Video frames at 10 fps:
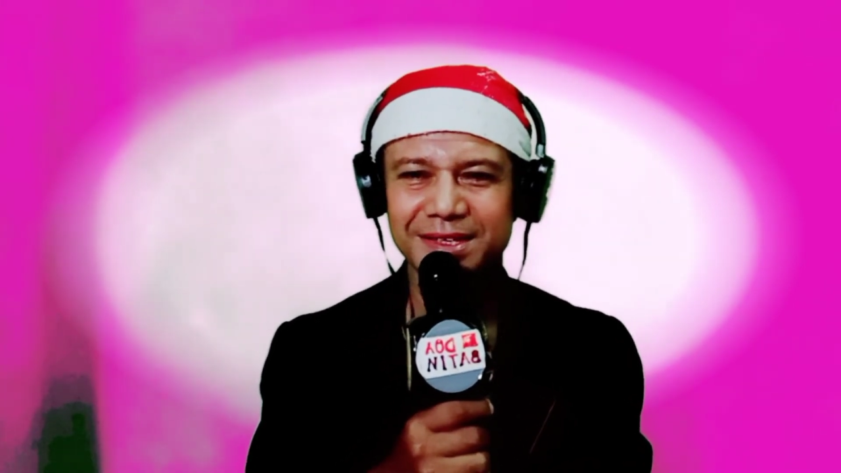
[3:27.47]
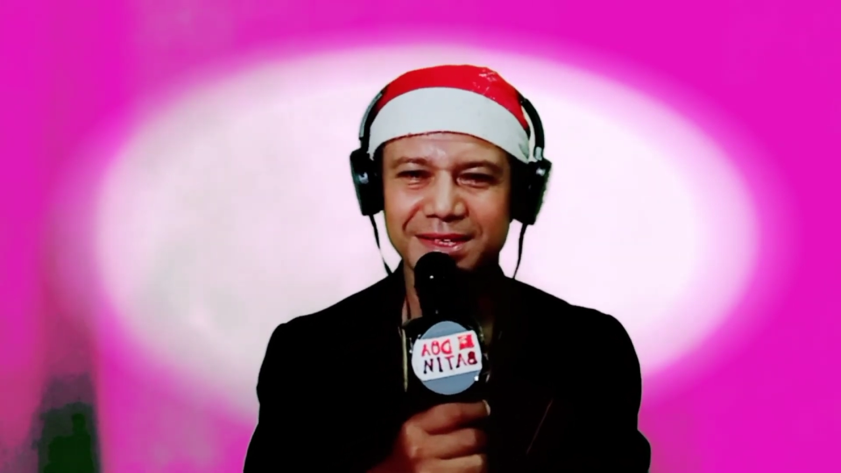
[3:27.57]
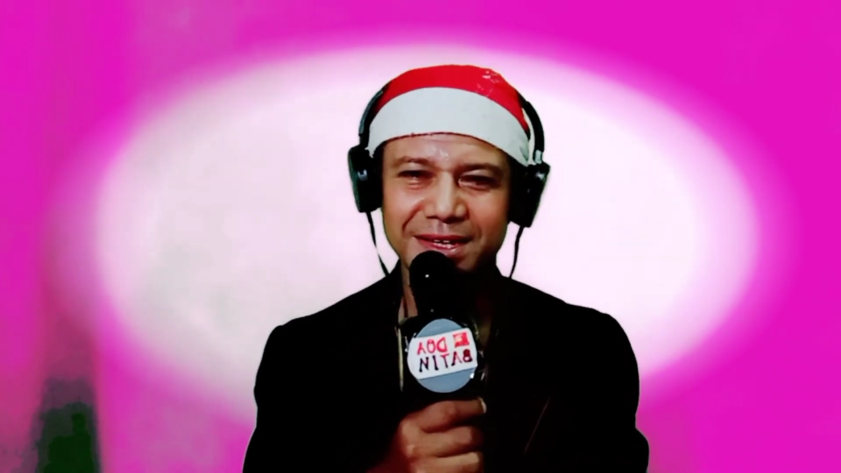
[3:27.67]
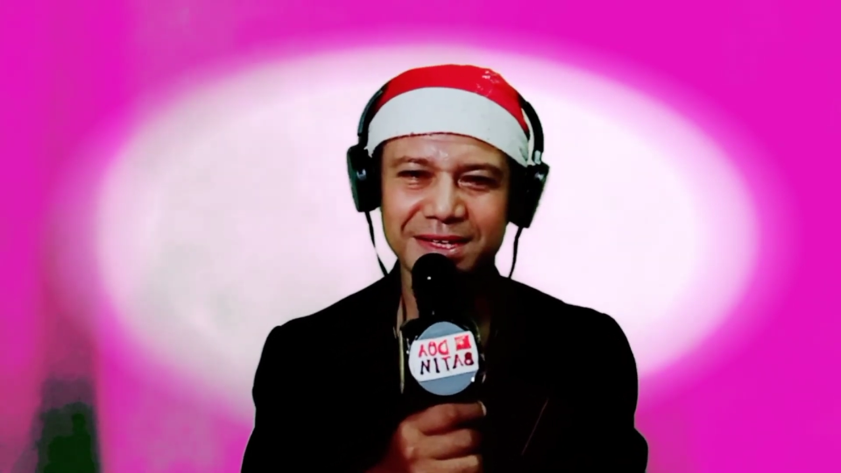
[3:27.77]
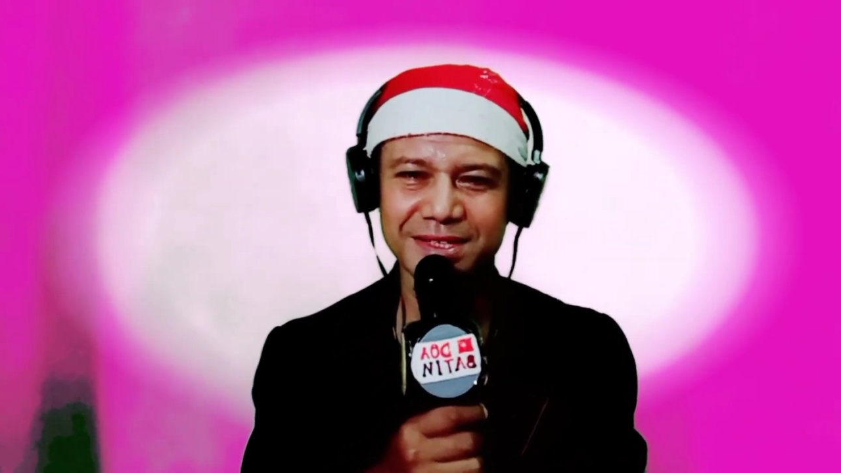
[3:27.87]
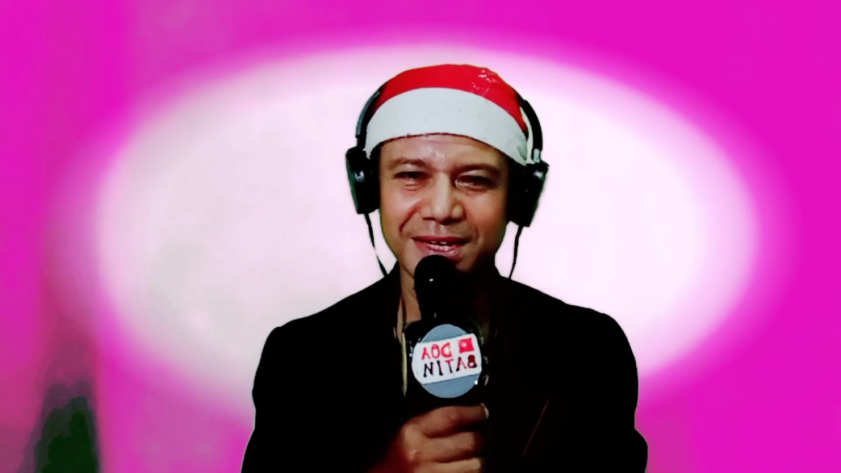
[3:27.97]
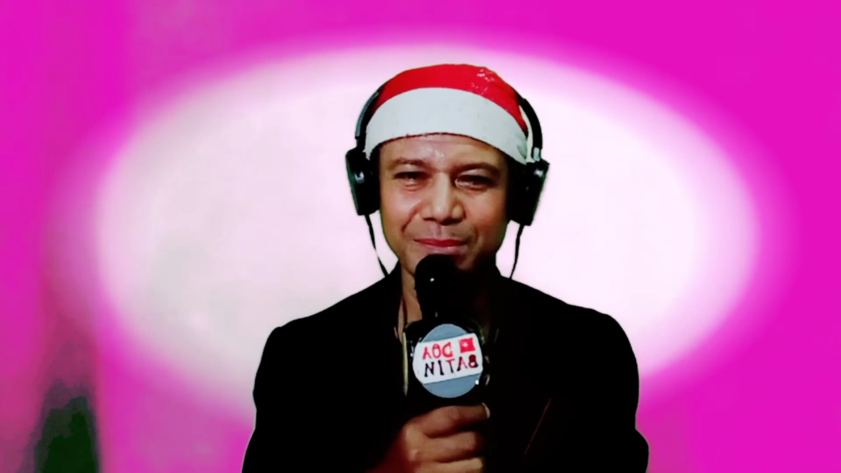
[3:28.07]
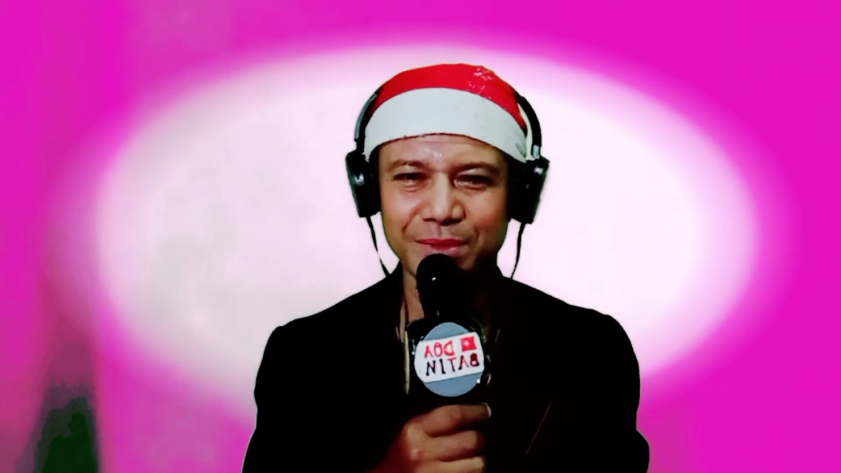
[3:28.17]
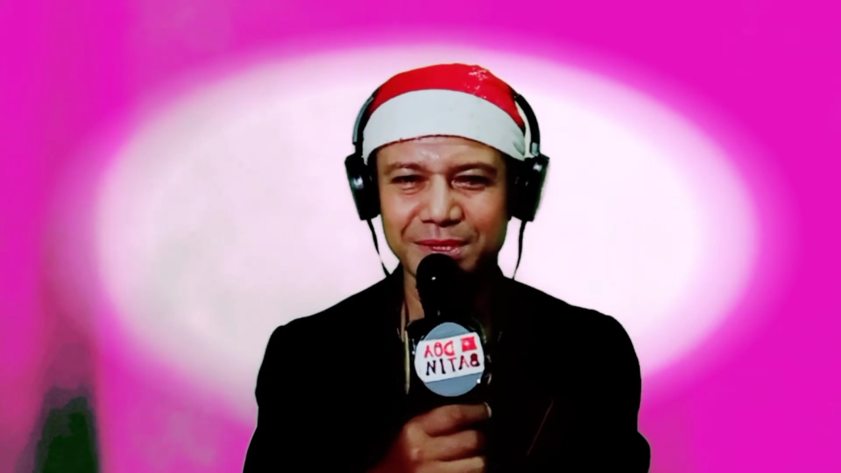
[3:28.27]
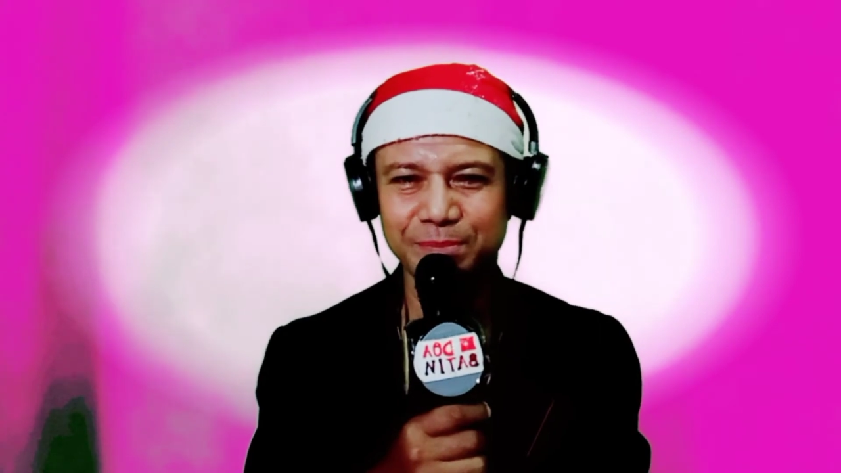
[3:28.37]
Jadi
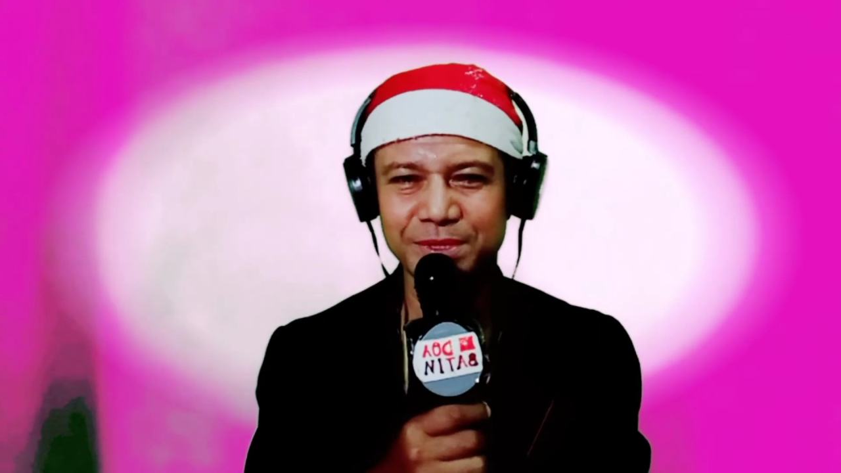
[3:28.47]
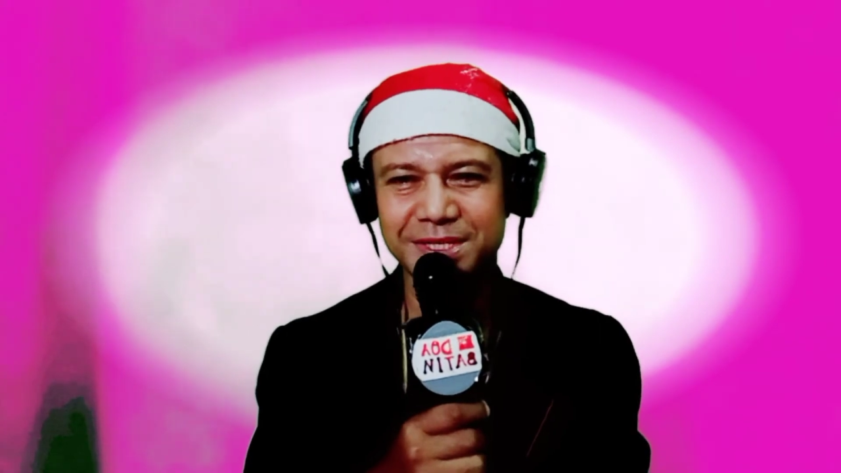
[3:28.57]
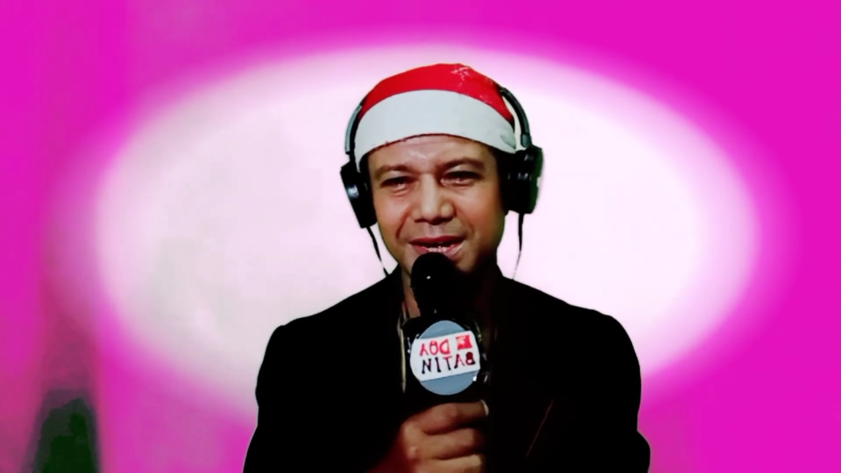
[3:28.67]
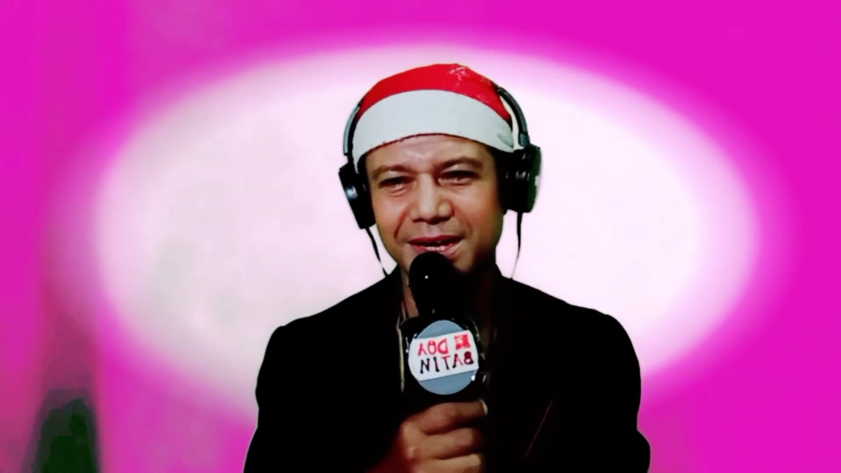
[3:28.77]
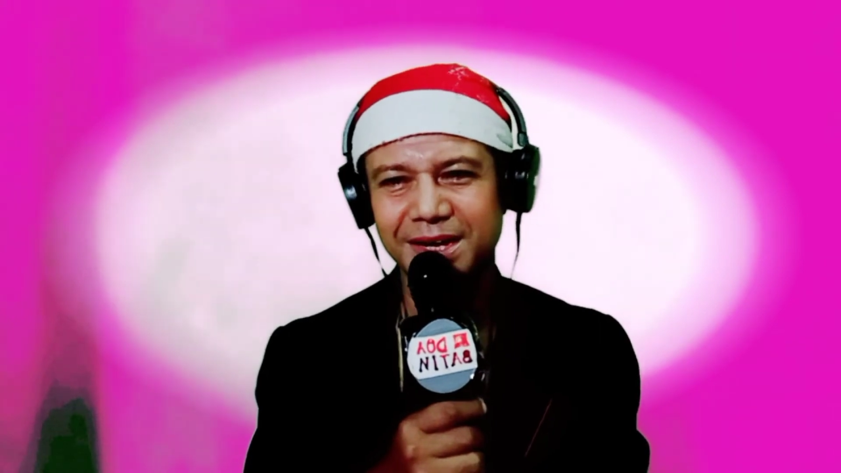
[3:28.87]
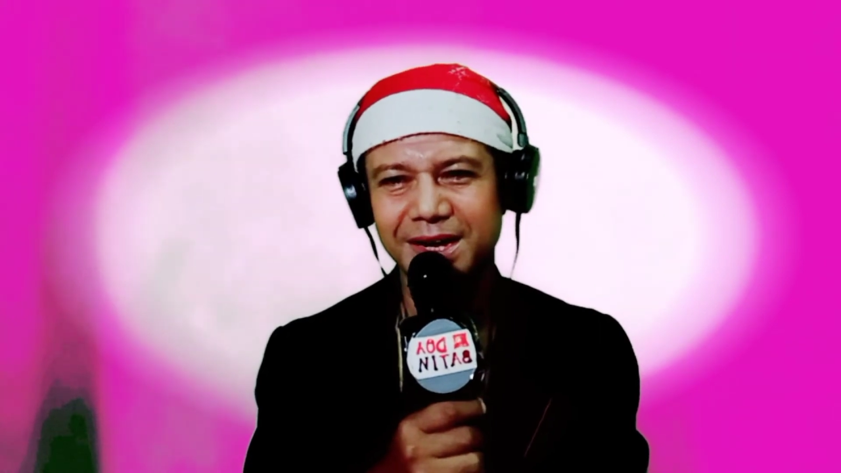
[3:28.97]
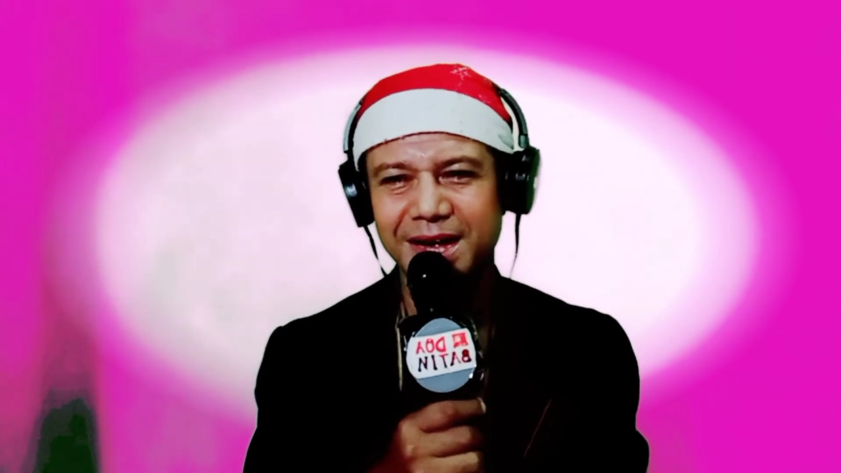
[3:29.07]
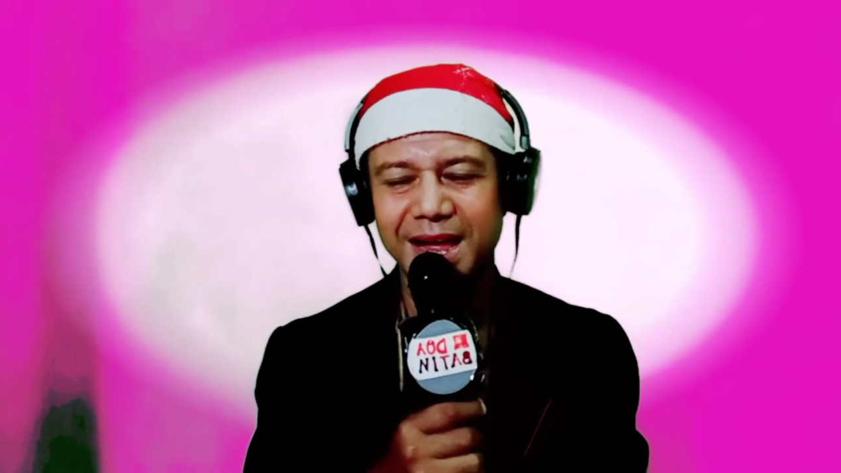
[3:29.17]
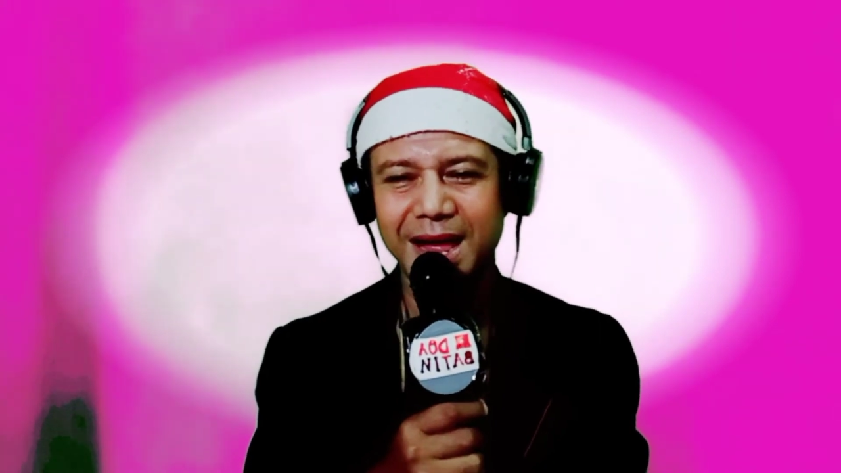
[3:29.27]
saya berbicara